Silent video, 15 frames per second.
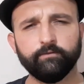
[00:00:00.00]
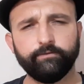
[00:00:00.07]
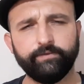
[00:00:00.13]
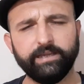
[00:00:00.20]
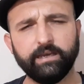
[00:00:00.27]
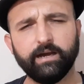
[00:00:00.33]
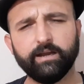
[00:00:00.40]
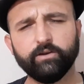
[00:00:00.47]

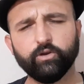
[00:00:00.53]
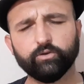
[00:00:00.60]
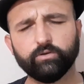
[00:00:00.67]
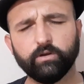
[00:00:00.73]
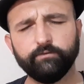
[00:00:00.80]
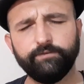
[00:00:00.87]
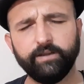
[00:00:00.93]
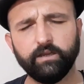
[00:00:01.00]

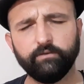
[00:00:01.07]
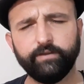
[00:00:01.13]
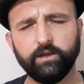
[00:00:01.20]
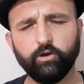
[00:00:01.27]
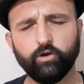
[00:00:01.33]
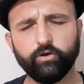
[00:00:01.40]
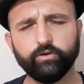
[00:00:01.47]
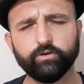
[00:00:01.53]
Filario, fi,
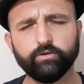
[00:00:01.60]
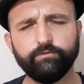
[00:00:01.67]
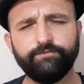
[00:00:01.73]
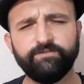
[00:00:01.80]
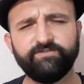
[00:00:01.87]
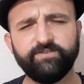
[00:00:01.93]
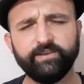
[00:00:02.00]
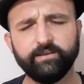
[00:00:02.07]
Filorio,
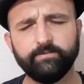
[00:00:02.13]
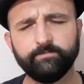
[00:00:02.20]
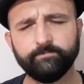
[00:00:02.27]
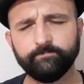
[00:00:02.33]
fi,